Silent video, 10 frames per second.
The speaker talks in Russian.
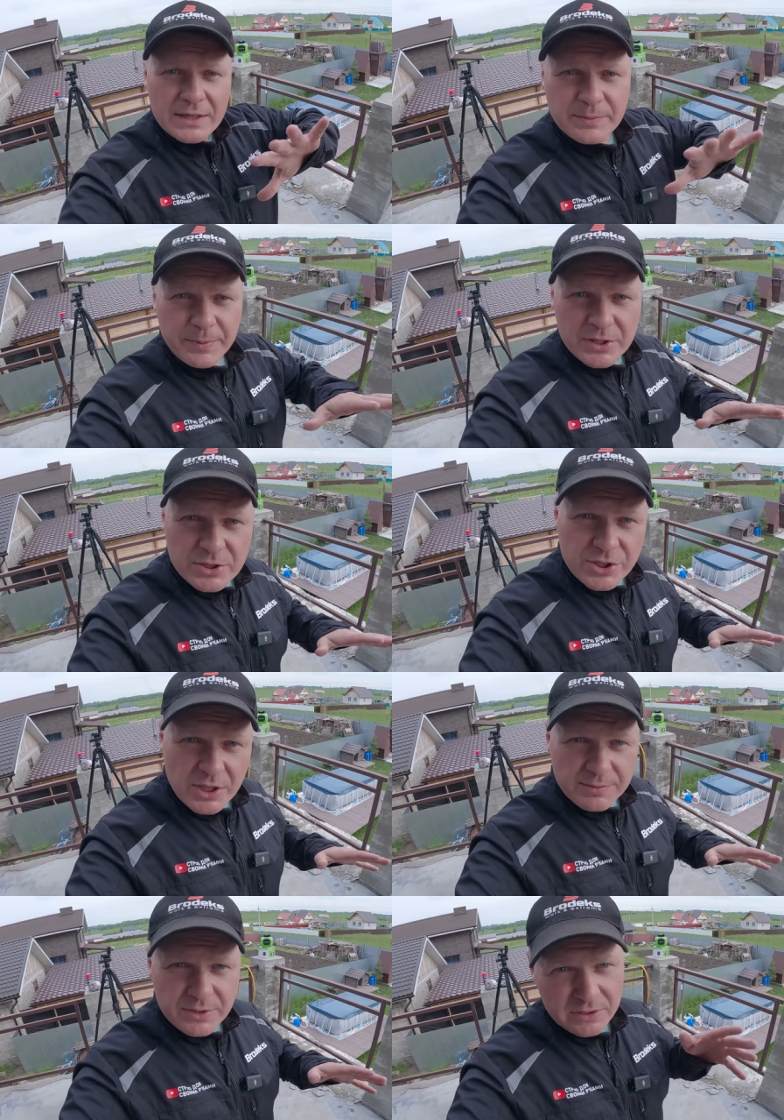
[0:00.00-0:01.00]
Это прежде
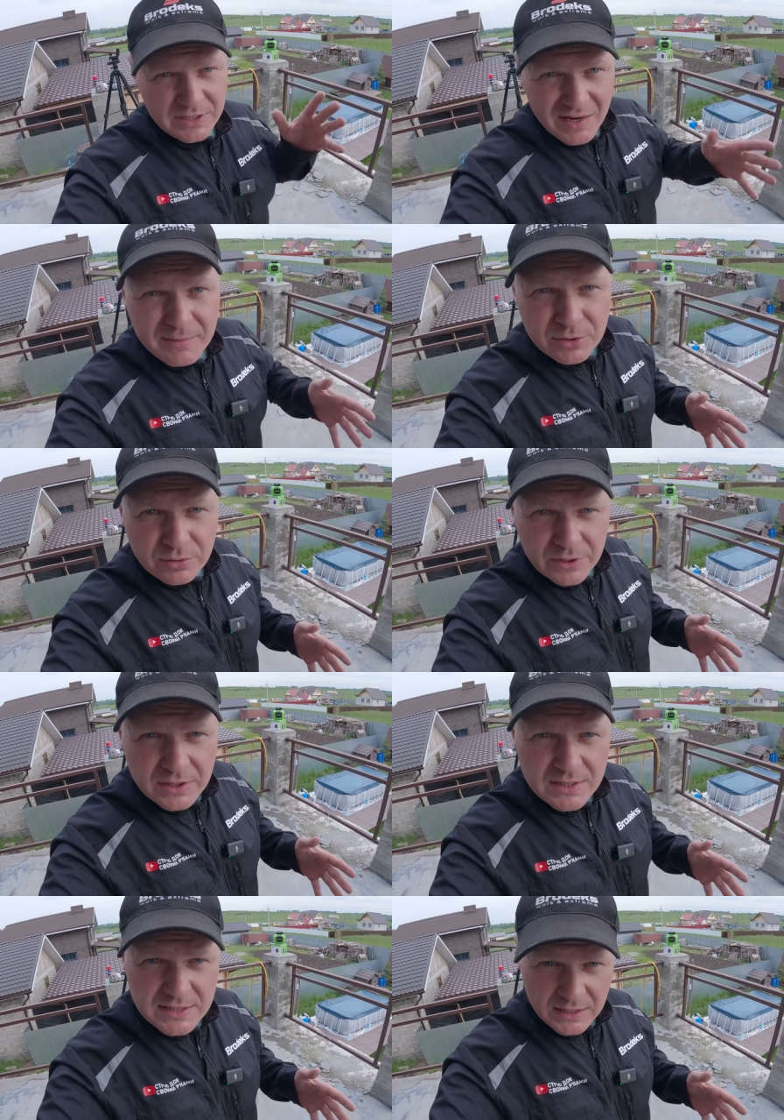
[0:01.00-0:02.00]
чем делать грамотную
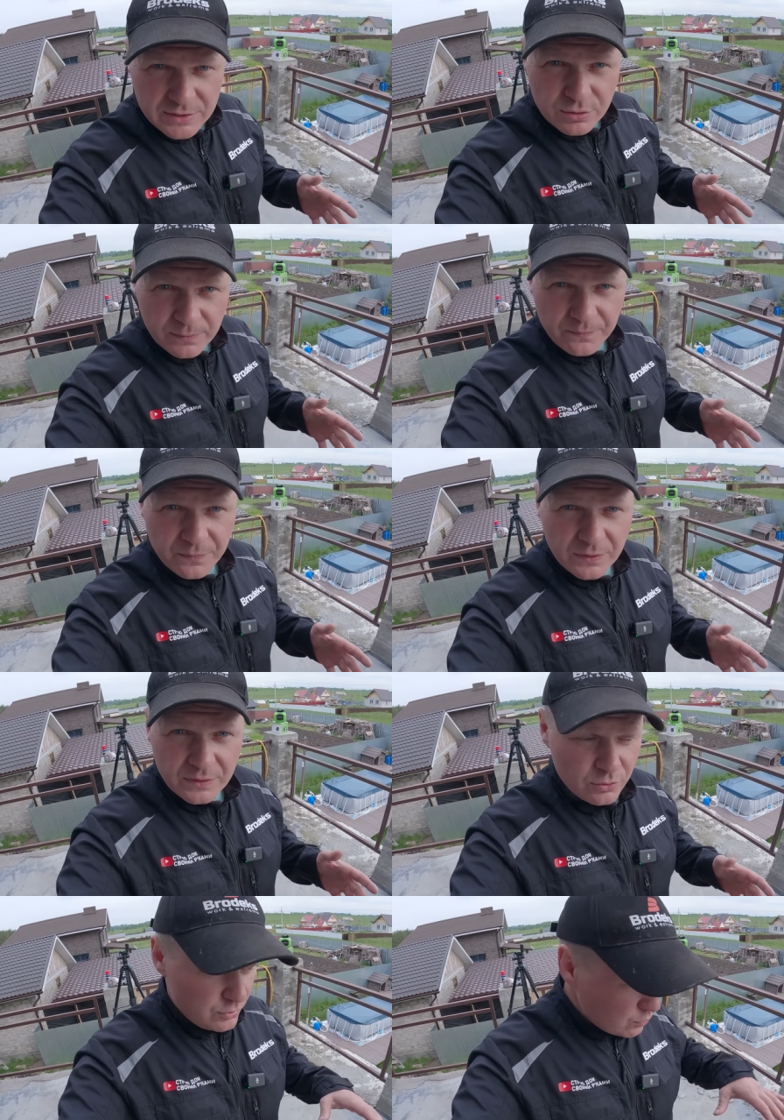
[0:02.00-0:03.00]
гидроизоляцию.
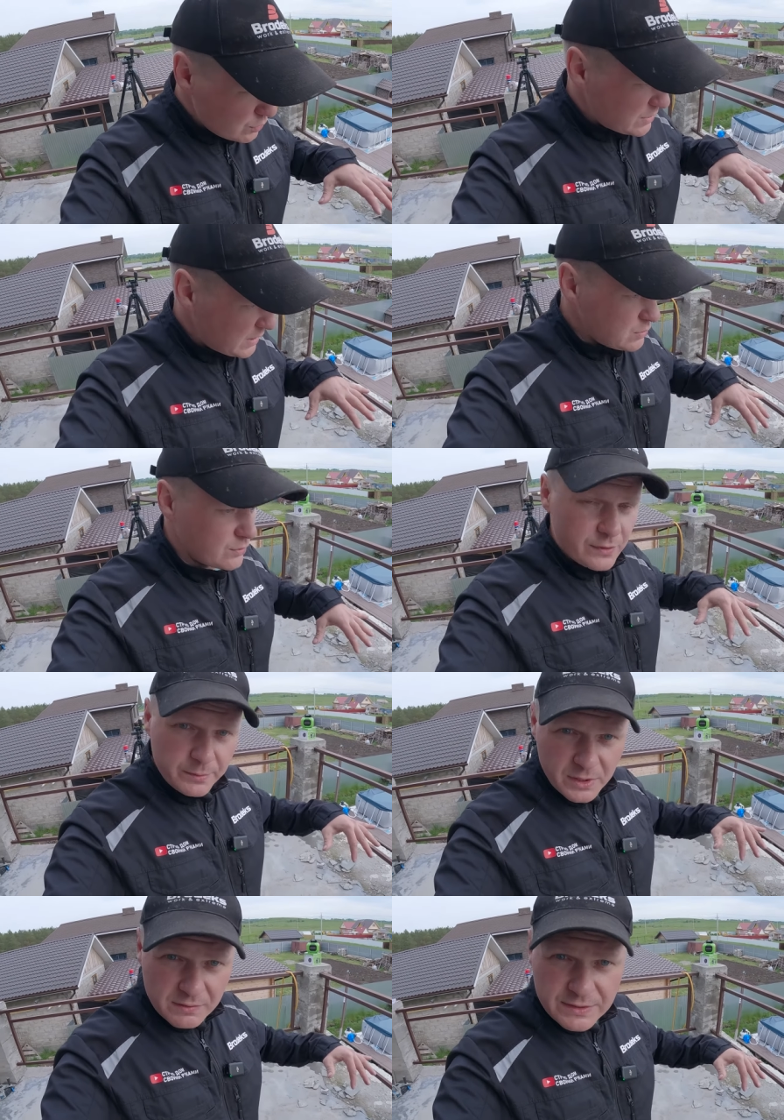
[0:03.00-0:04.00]
То есть нужно сразу
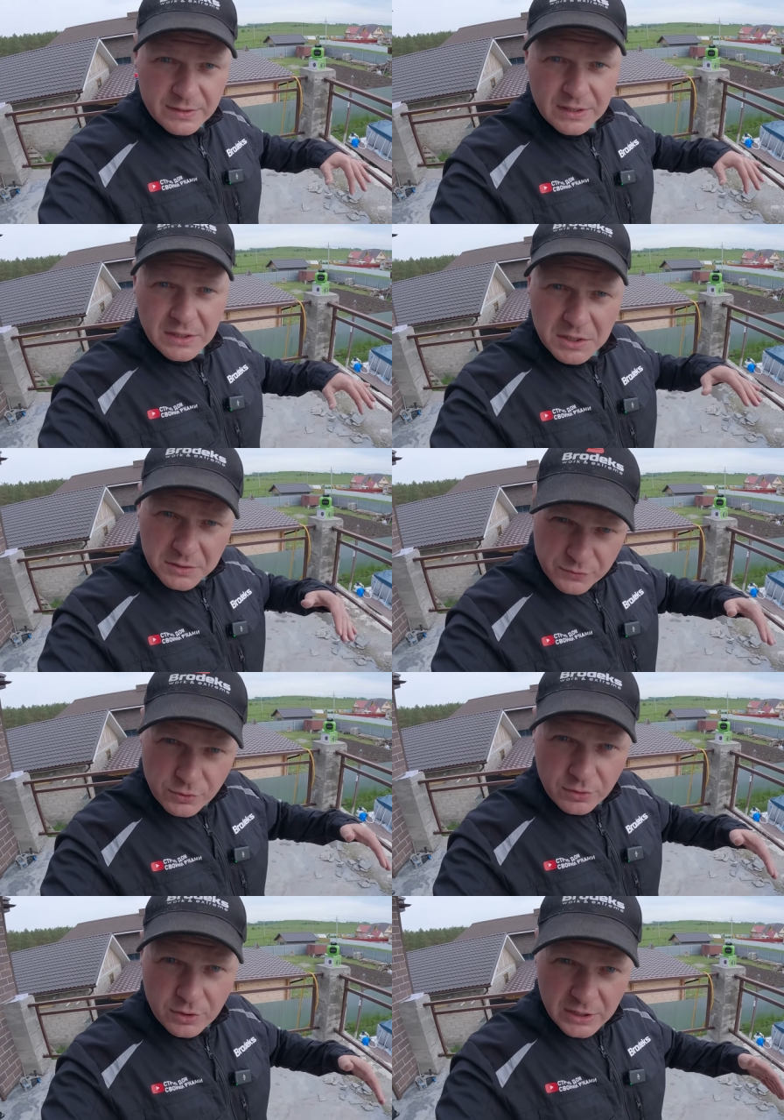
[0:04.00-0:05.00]
сформировать
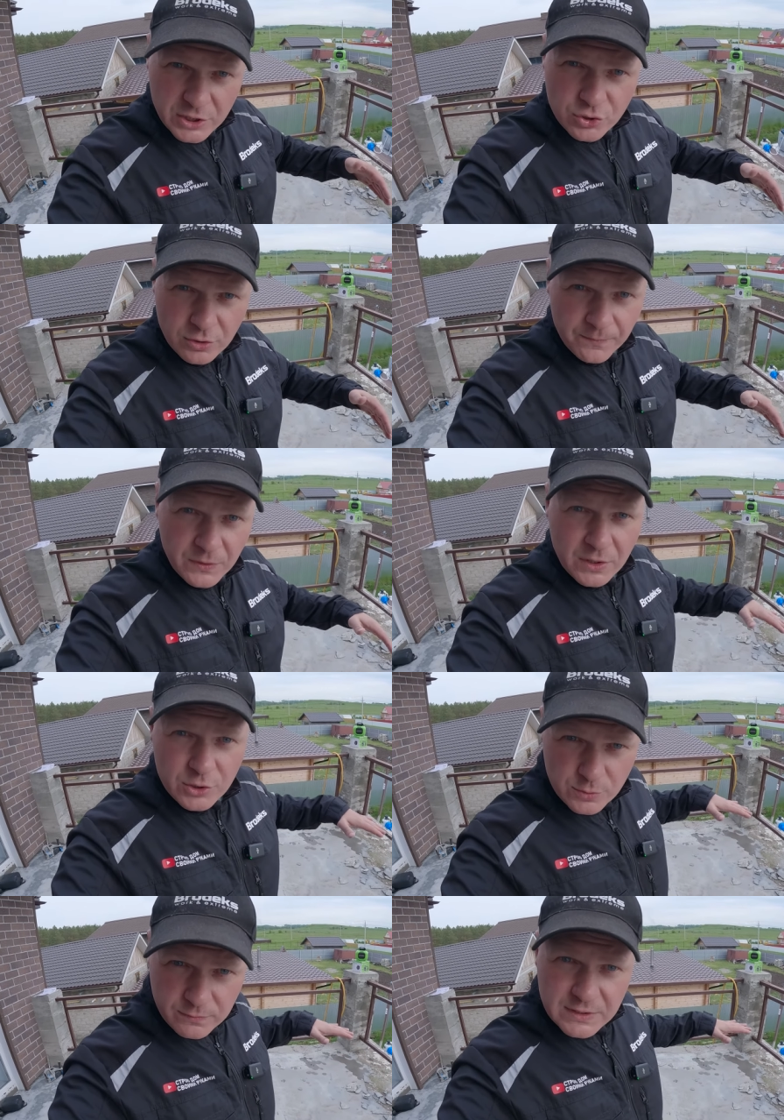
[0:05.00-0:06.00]
все хорошо,
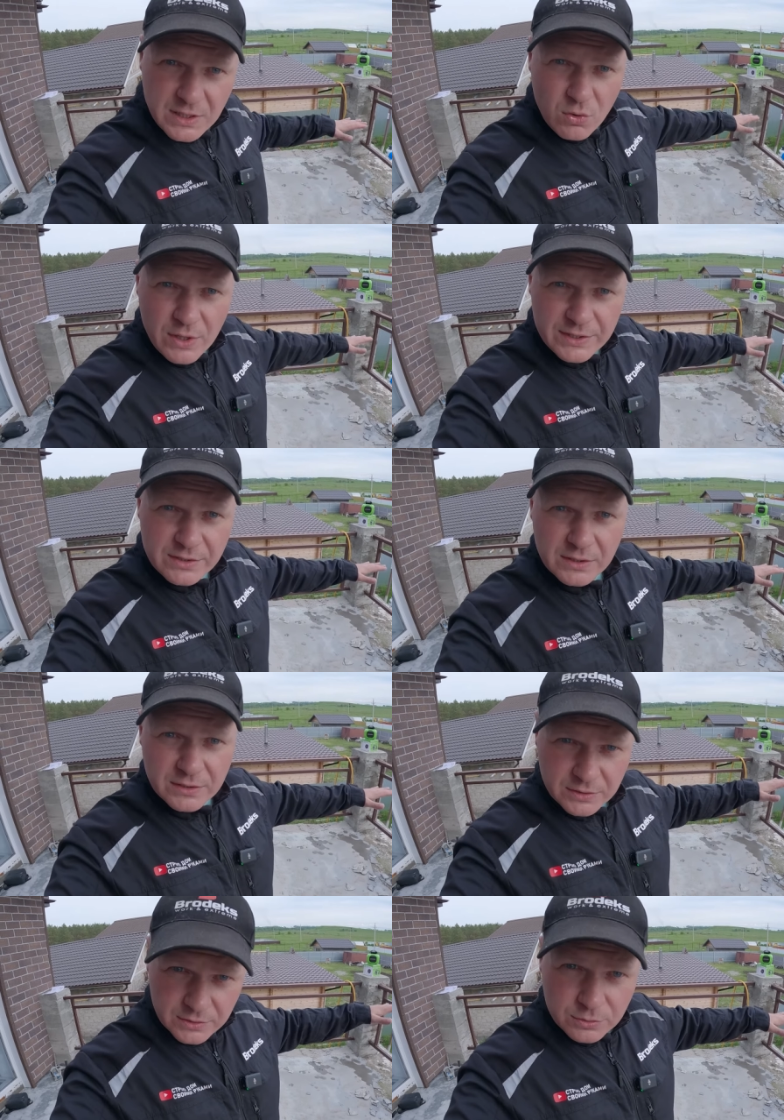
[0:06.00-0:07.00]
чтобы вода уходила
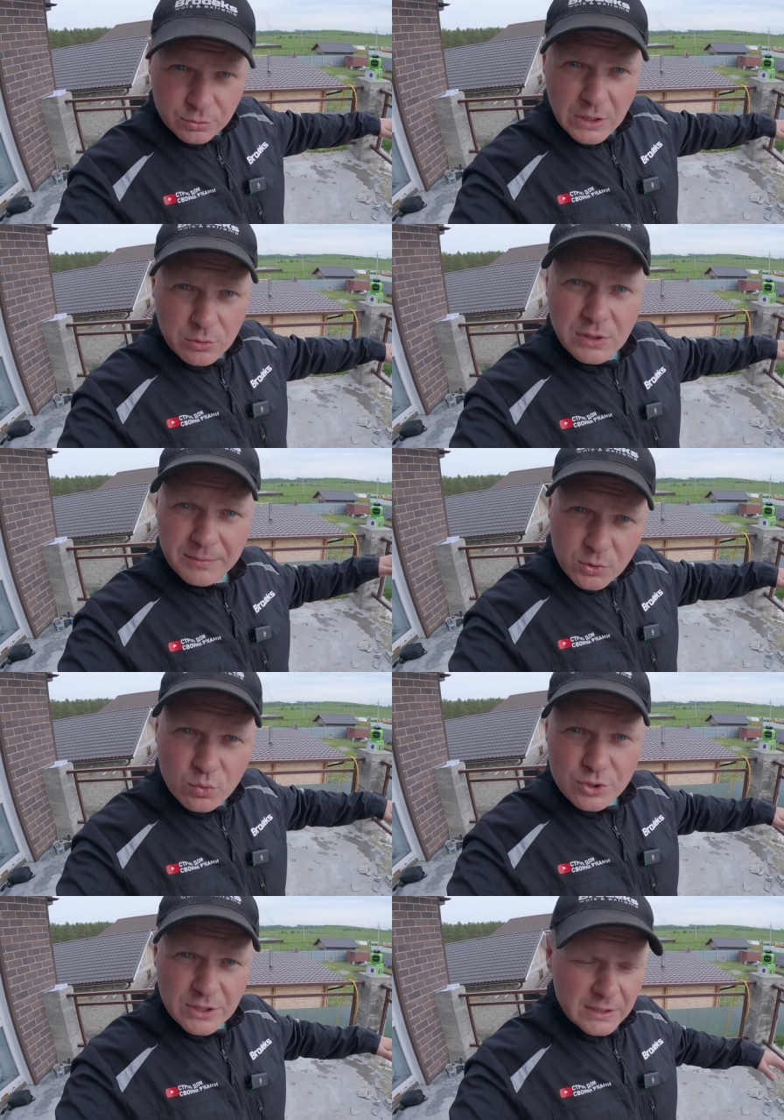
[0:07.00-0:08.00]
туда, куда мне
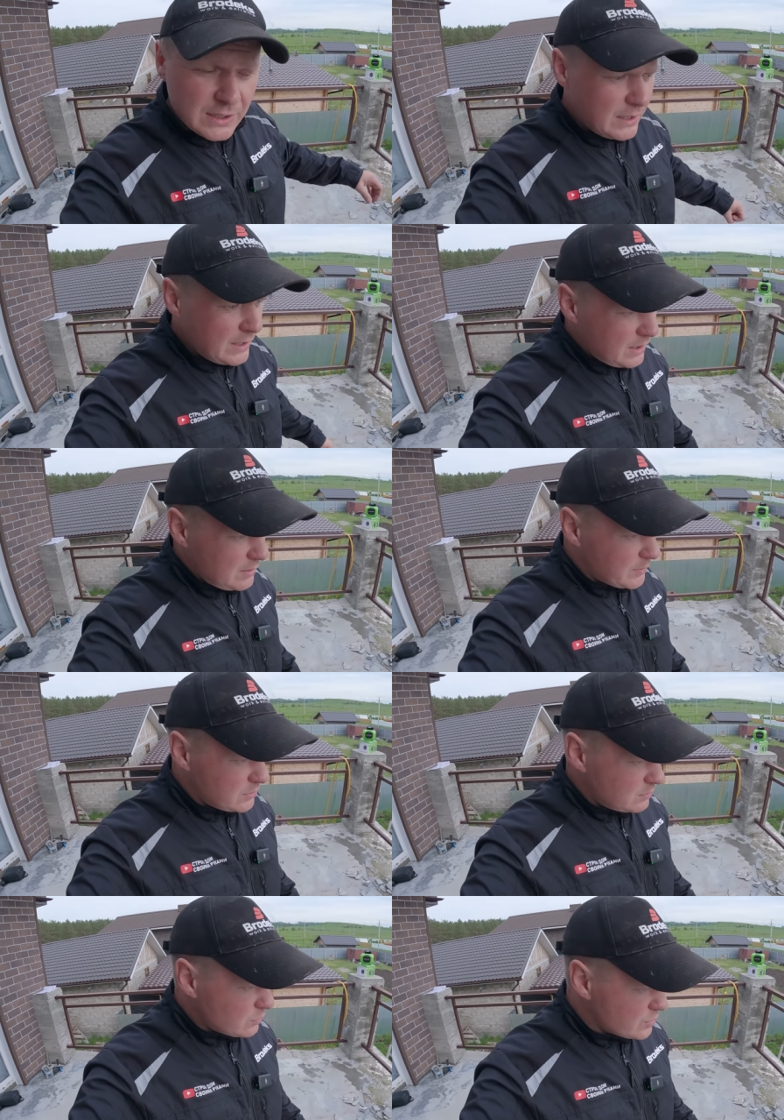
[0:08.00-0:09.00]
нужно – и потом